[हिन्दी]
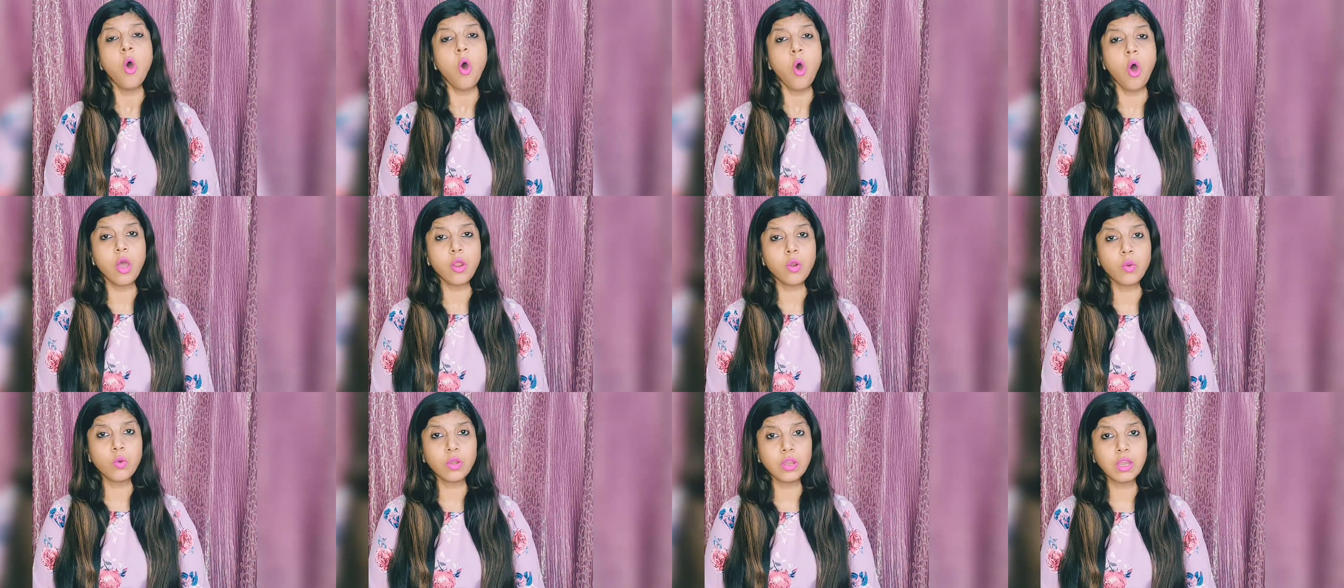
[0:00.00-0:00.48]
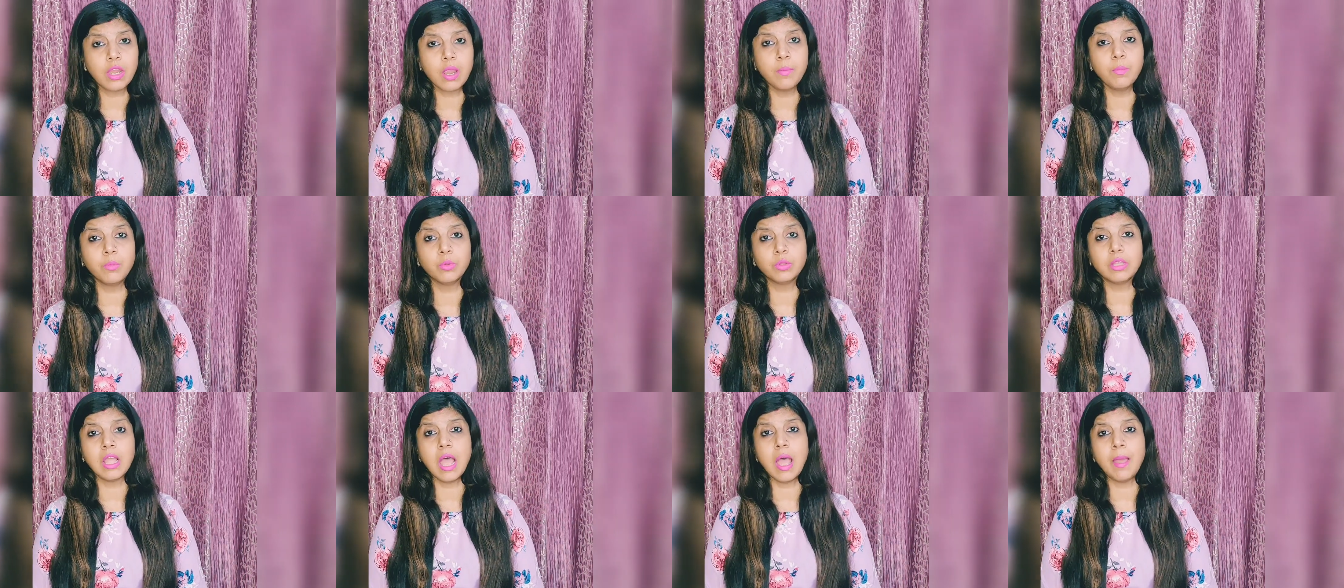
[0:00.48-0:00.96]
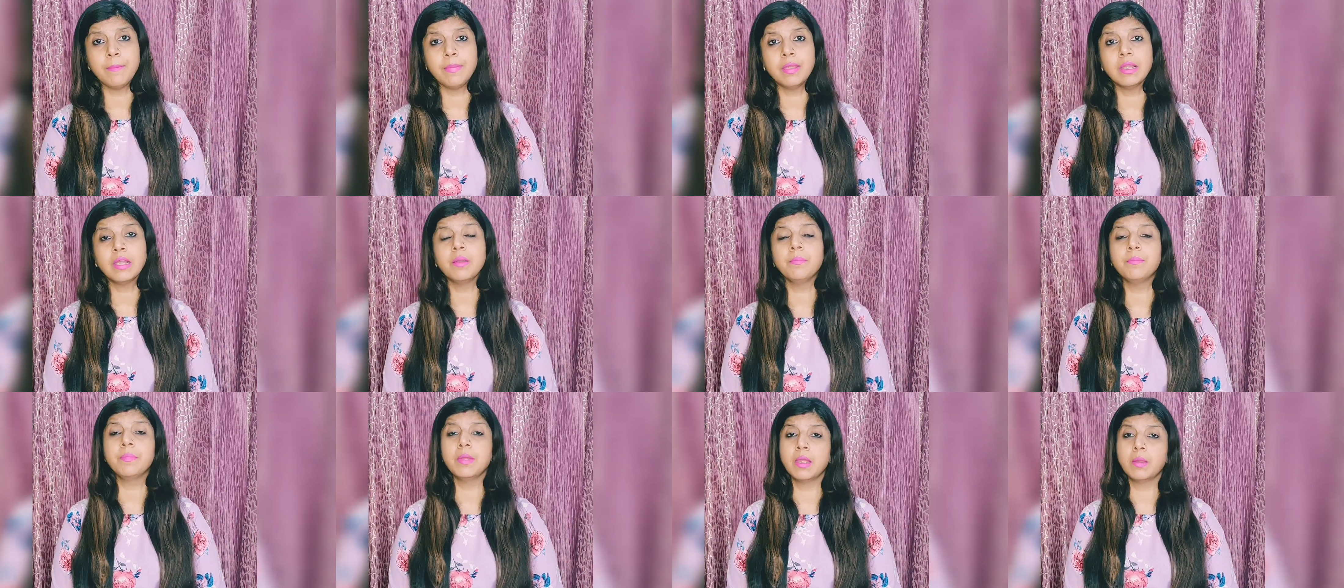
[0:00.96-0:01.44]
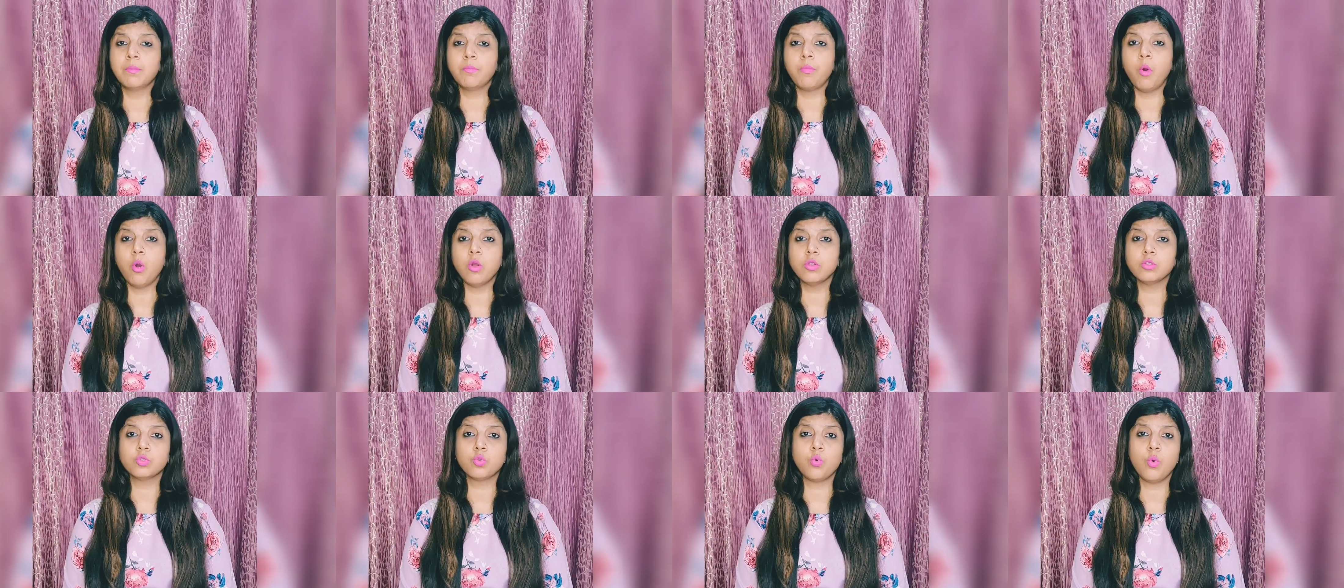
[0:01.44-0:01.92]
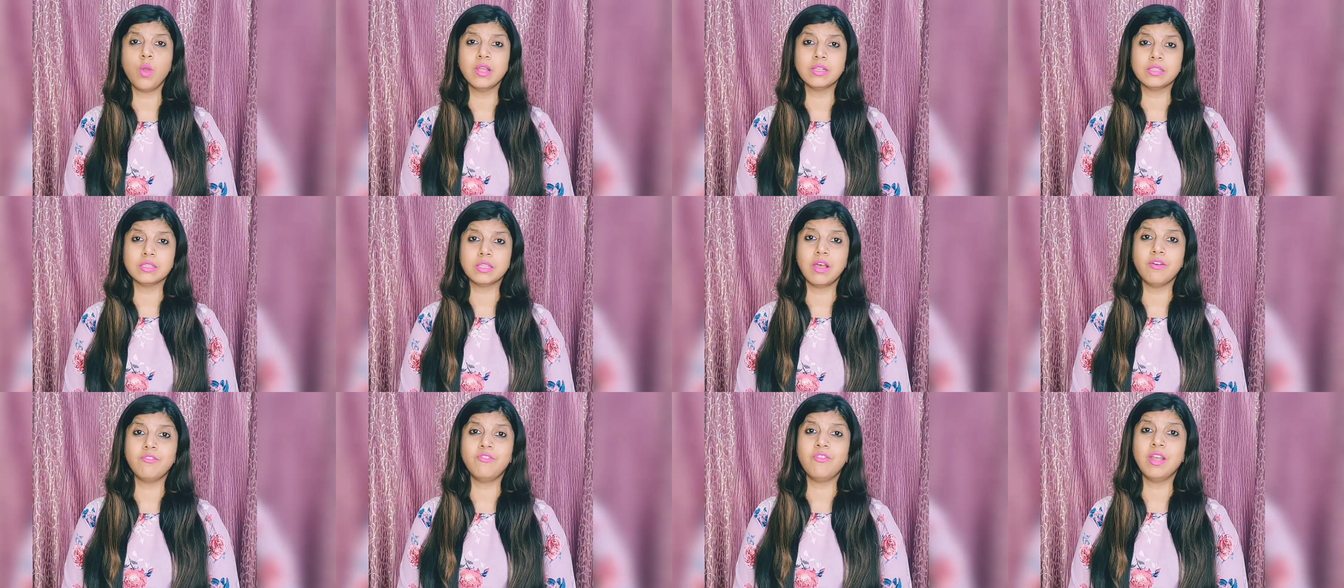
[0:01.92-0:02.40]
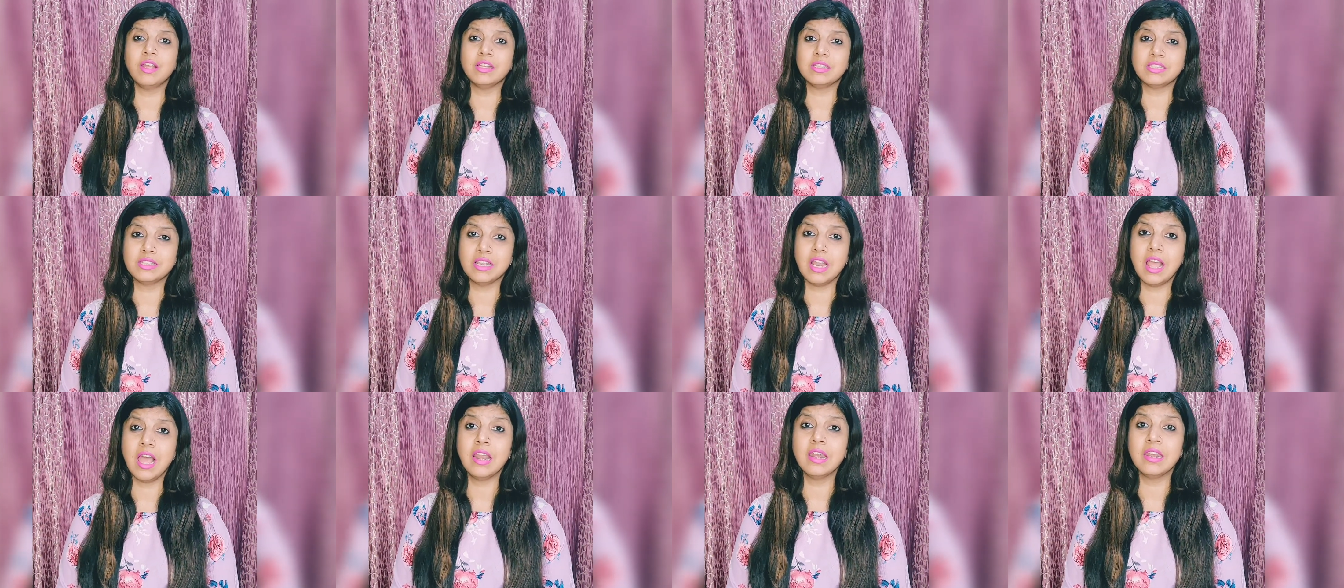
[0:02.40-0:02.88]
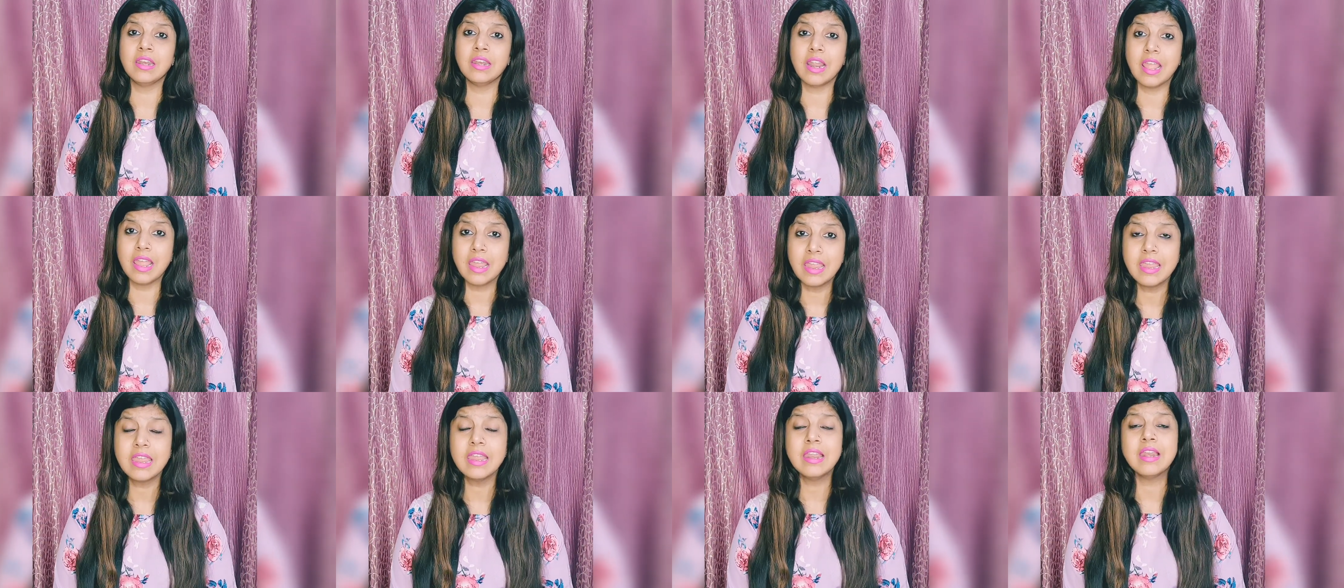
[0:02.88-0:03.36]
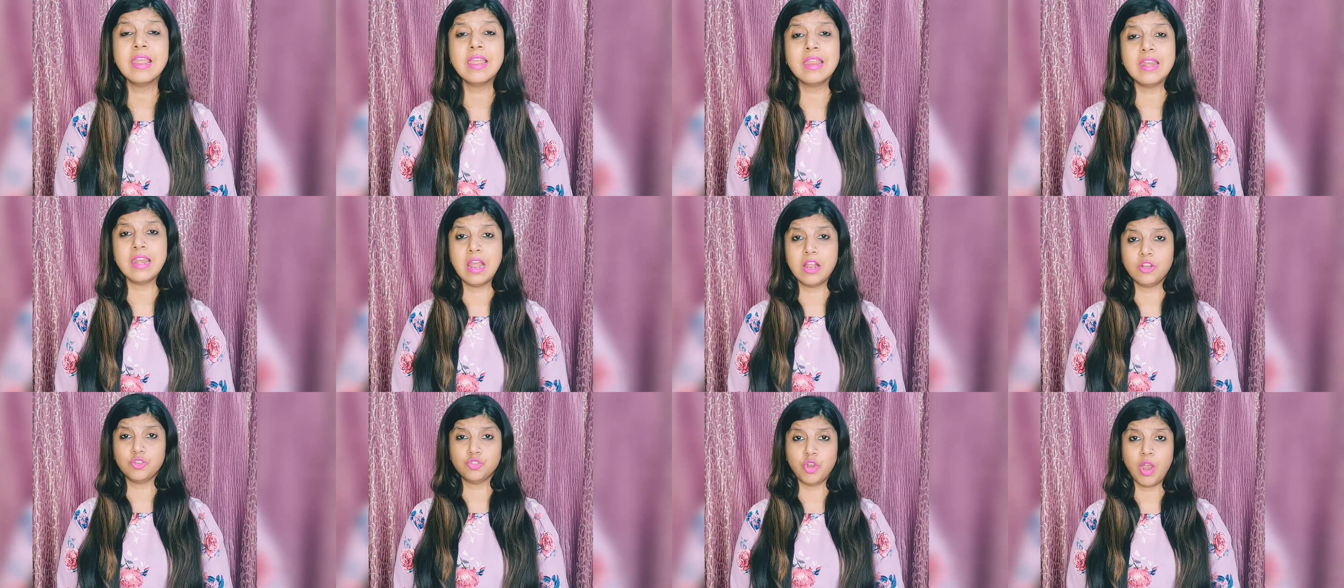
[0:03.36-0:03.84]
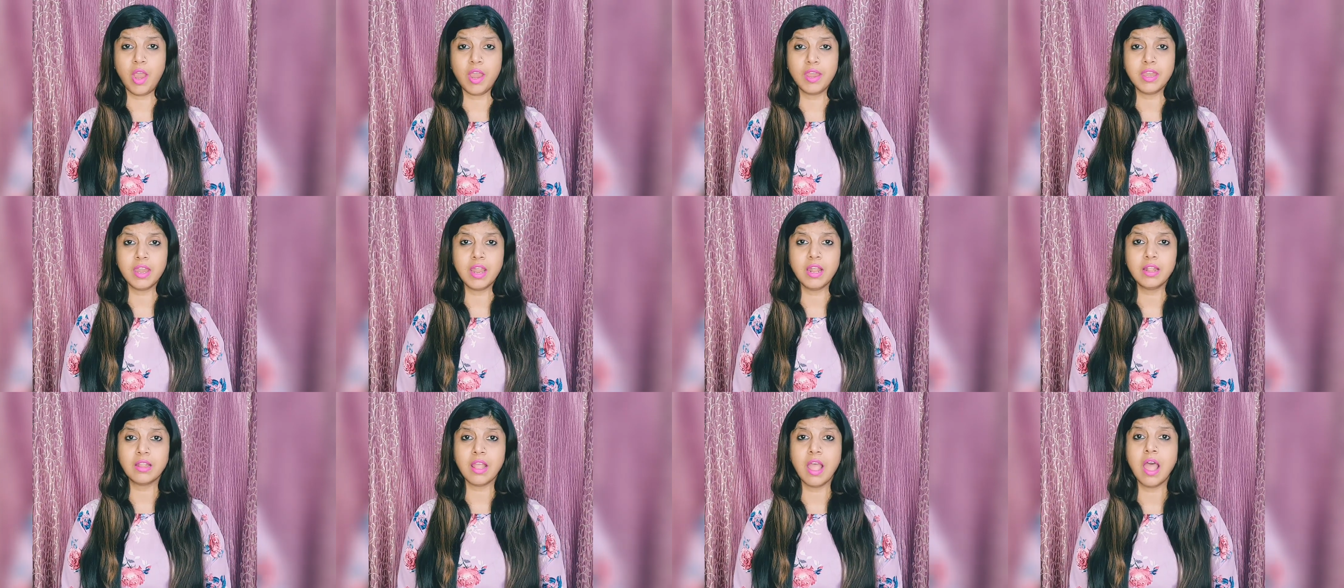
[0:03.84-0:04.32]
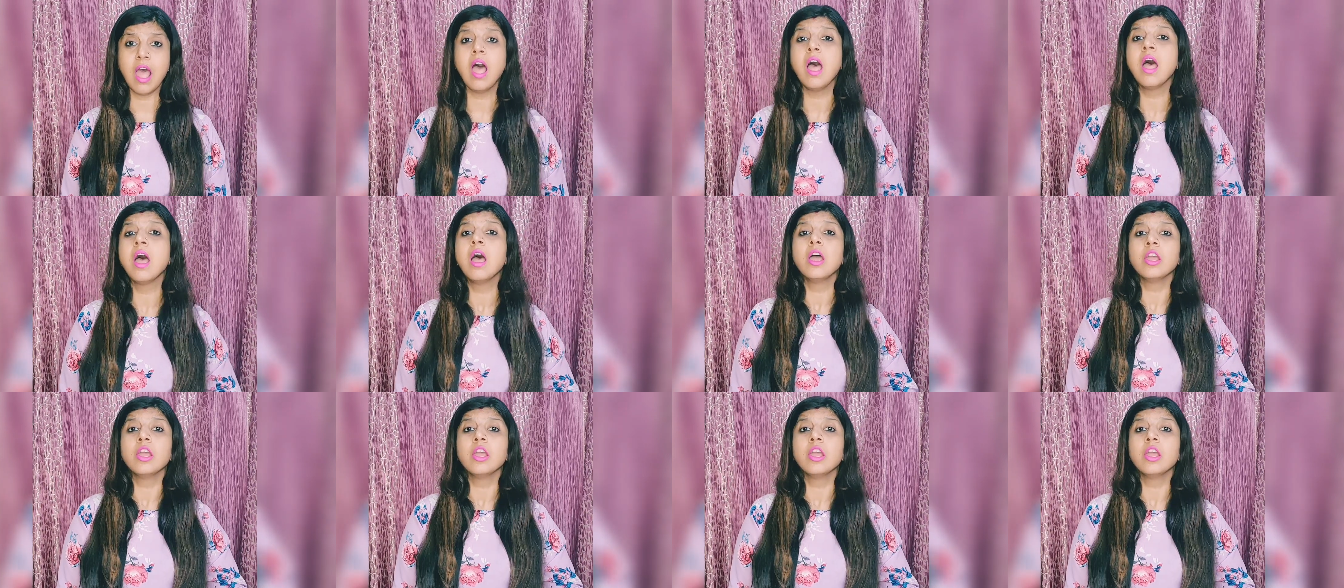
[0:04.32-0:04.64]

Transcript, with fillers: और उनके मुताबिक बिग बॉस को ऐसा फैसला नहीं लेना चाहिए था